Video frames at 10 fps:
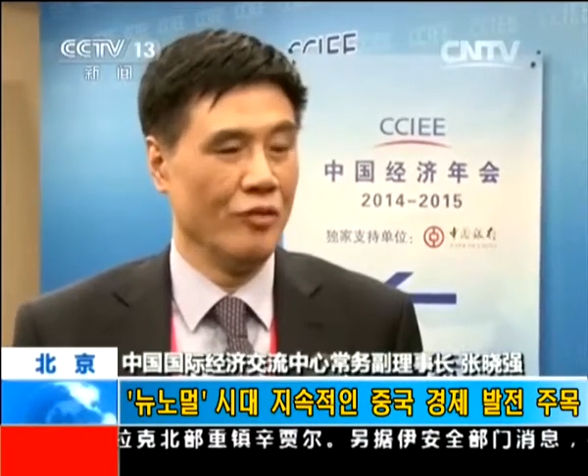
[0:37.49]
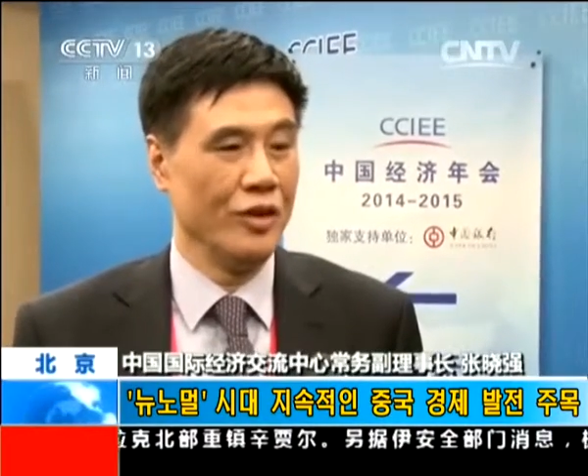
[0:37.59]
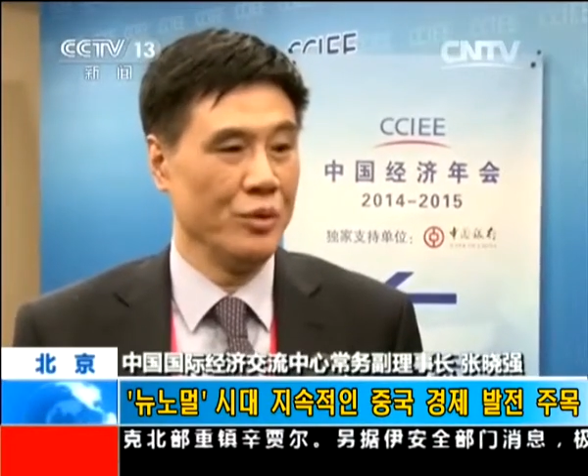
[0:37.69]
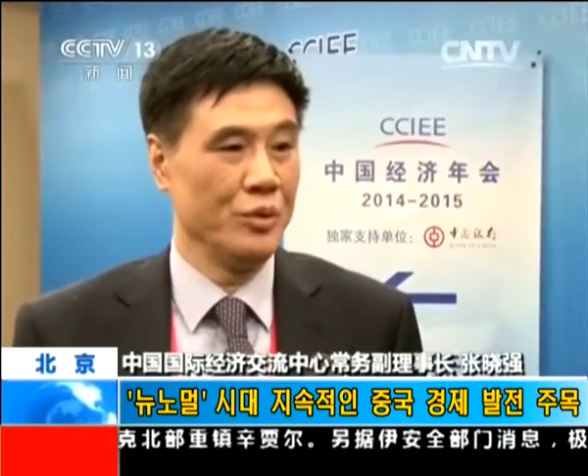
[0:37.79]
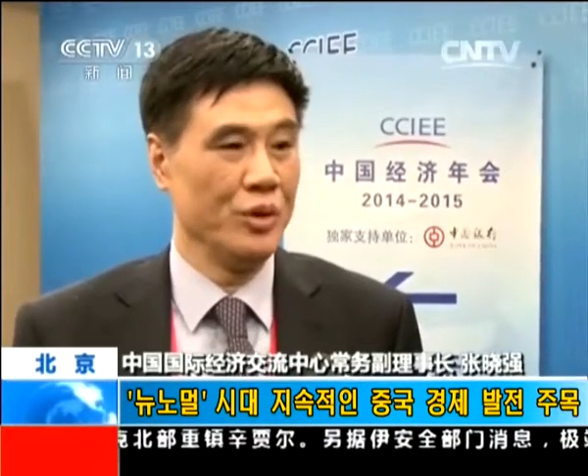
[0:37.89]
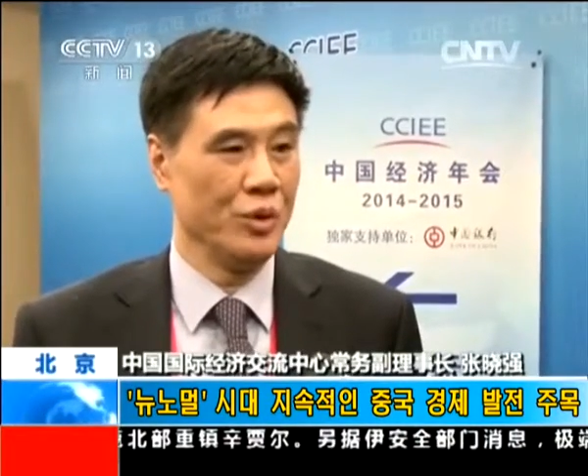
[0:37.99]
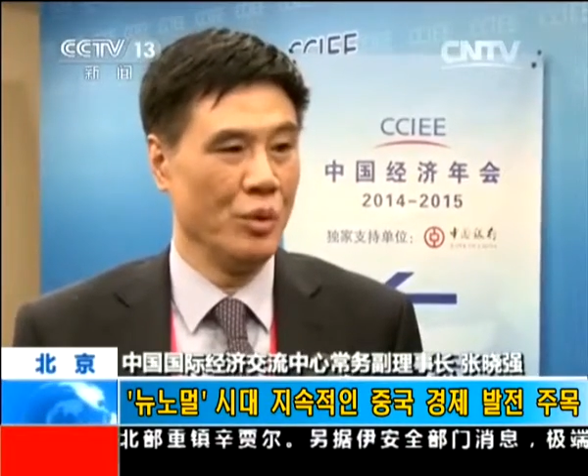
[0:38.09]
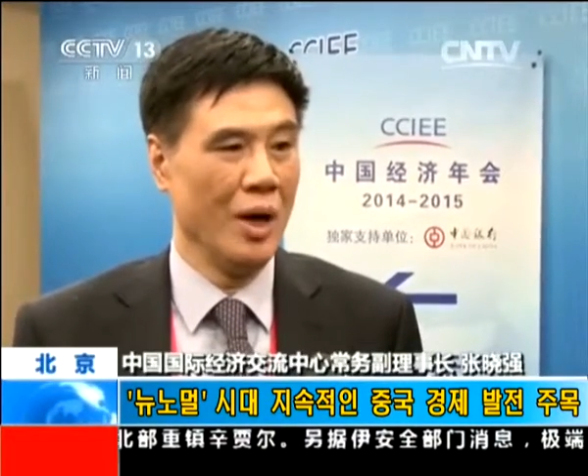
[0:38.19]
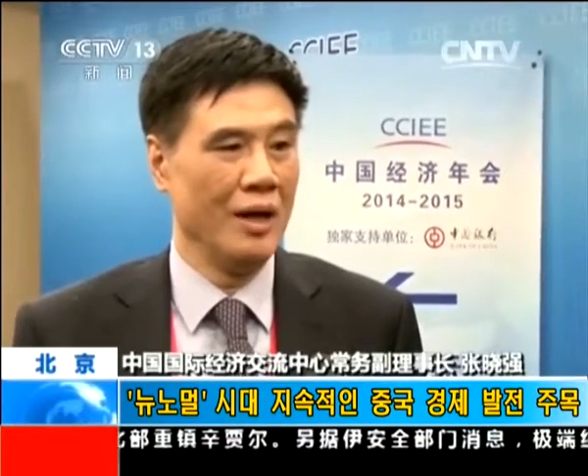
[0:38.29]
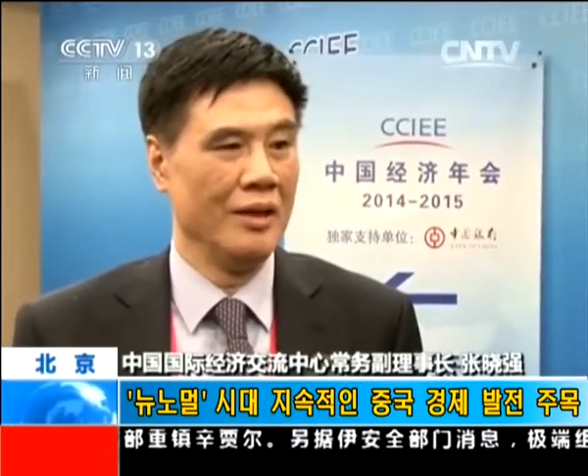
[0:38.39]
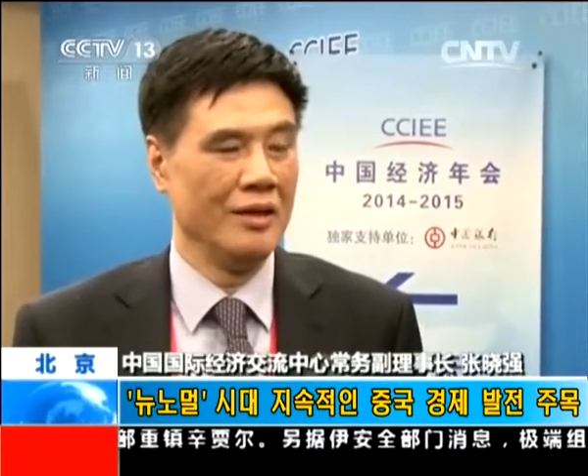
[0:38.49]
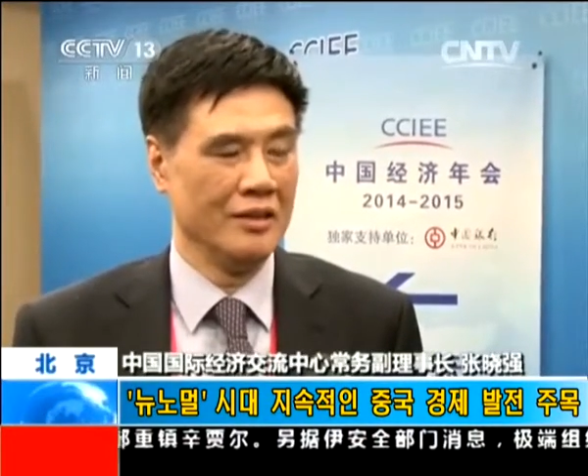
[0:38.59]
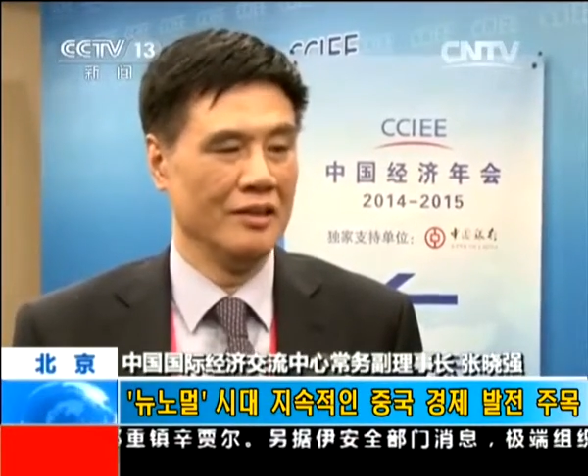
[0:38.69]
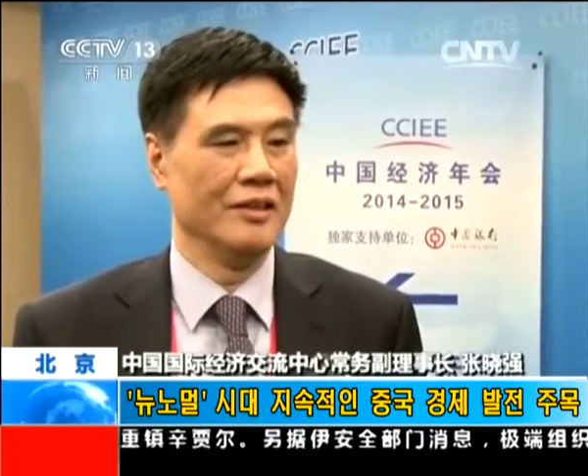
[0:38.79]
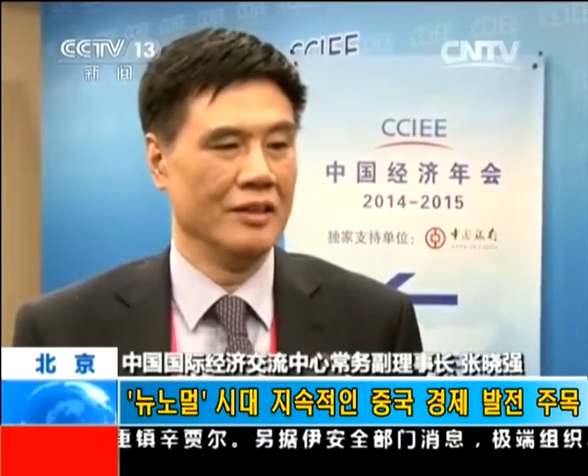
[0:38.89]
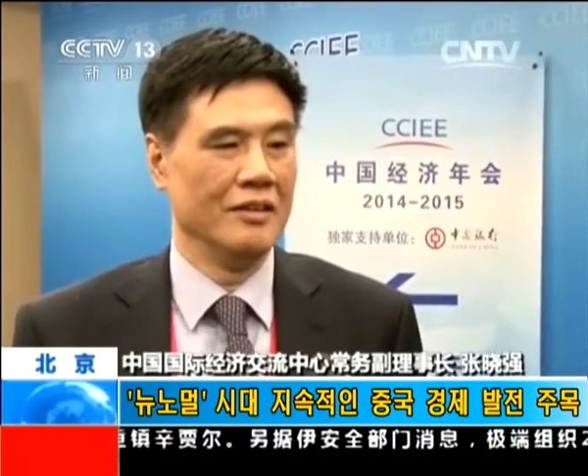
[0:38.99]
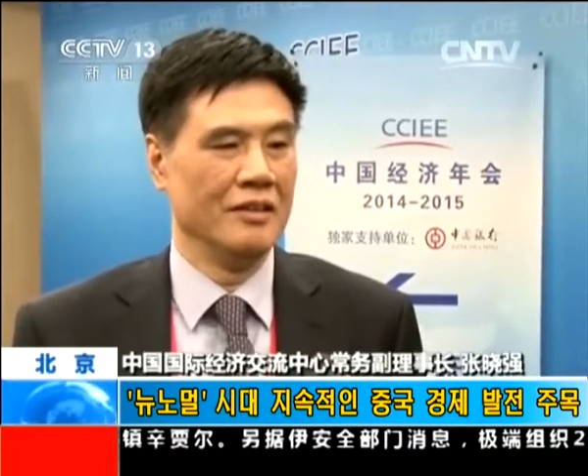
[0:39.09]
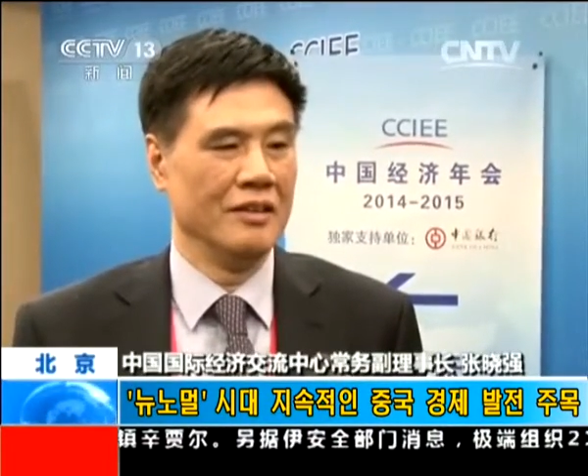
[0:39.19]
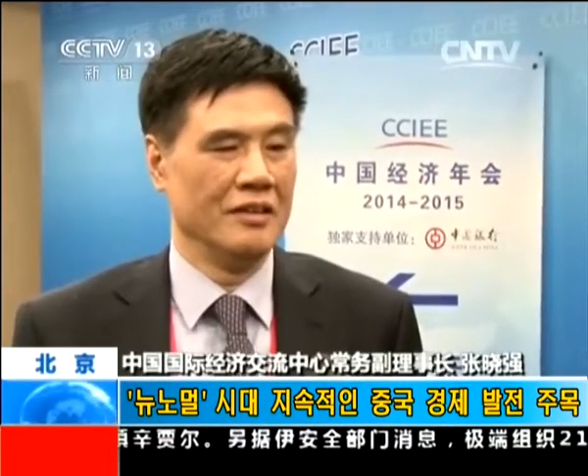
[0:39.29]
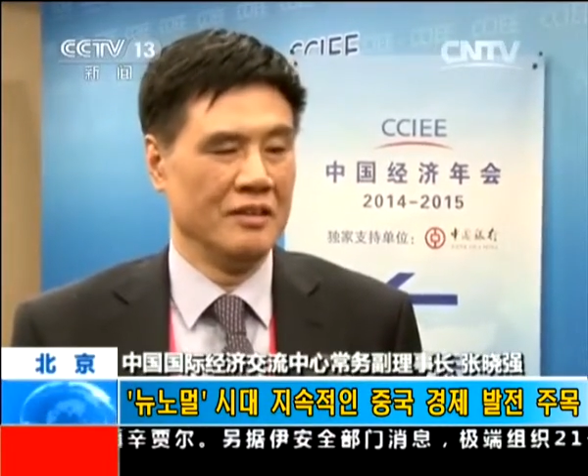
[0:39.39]
신흥 산업을
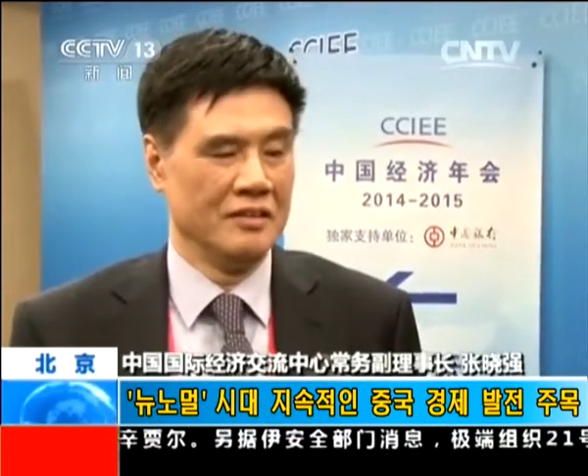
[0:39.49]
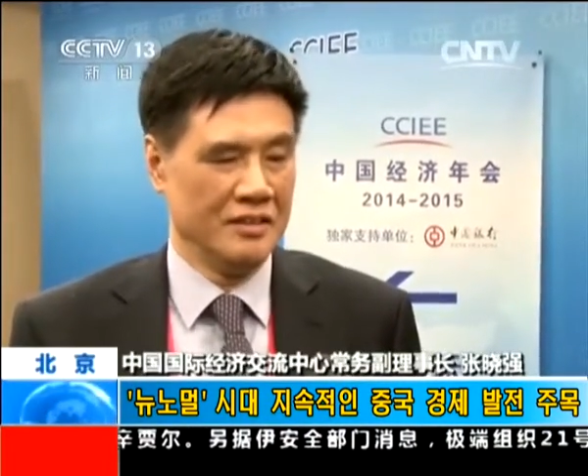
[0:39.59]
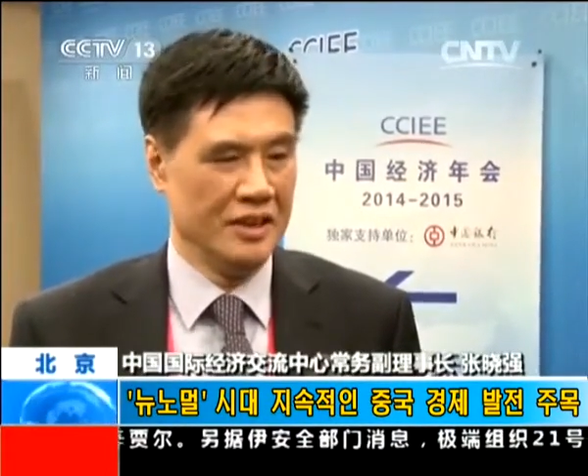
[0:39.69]
발전시키고 산업